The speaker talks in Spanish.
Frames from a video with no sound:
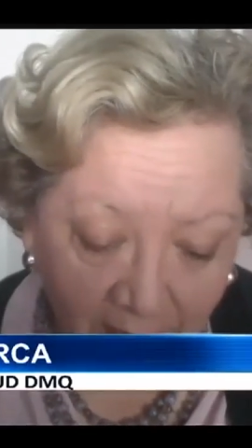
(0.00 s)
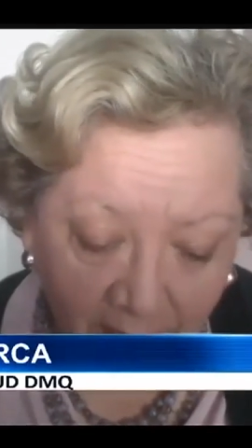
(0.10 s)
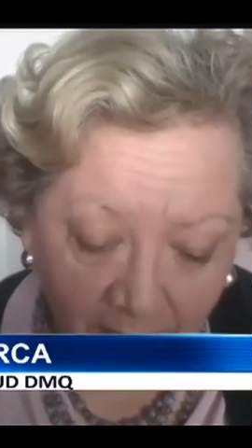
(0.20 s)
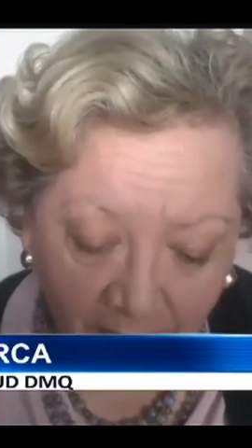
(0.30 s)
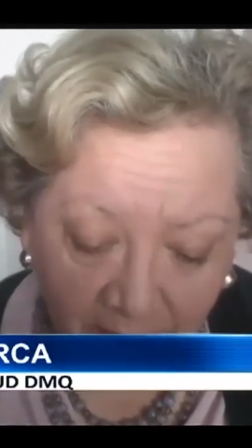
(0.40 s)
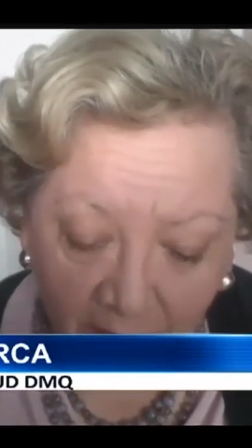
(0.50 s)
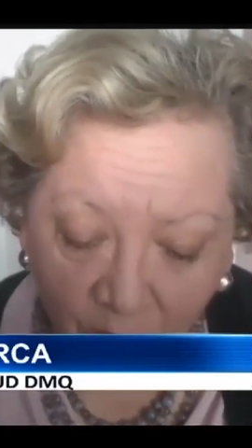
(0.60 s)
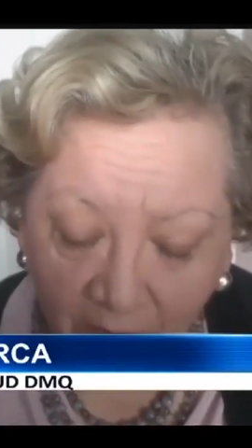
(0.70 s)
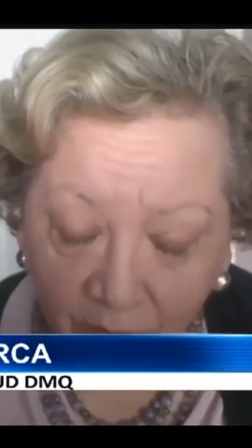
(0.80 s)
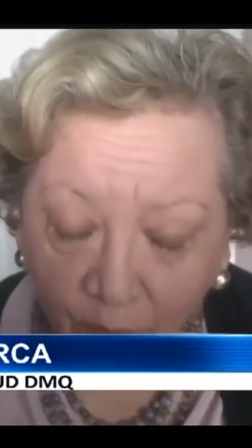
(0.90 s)
eh,
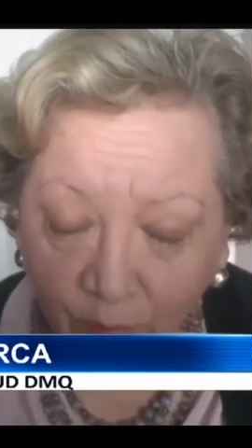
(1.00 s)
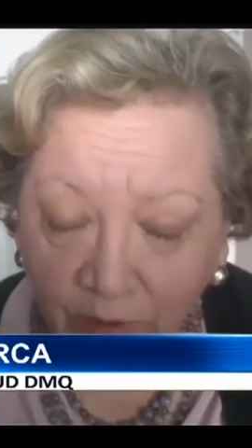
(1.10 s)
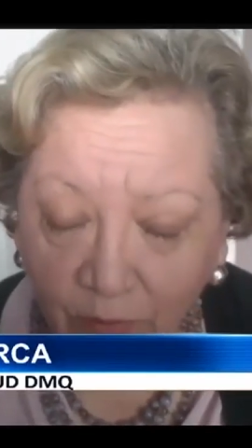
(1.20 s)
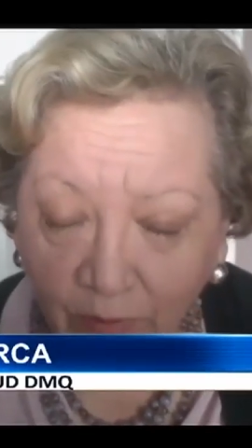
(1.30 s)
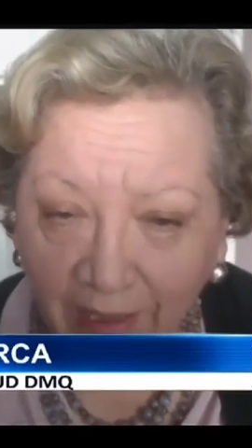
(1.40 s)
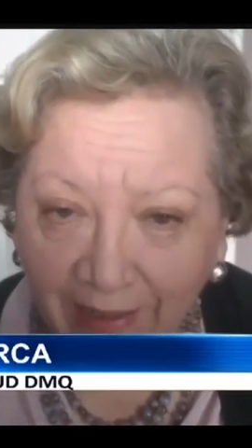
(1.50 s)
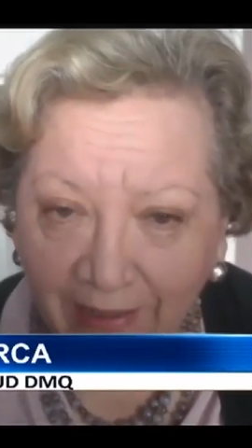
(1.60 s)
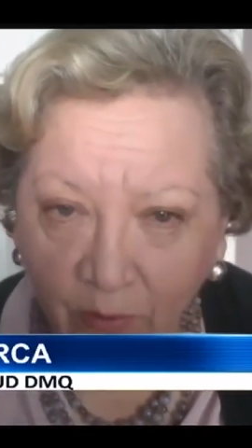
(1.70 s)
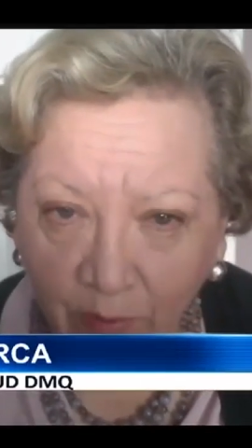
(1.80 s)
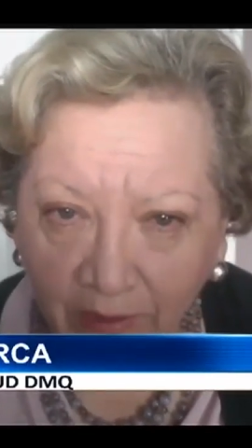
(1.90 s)
tenemos la información de que el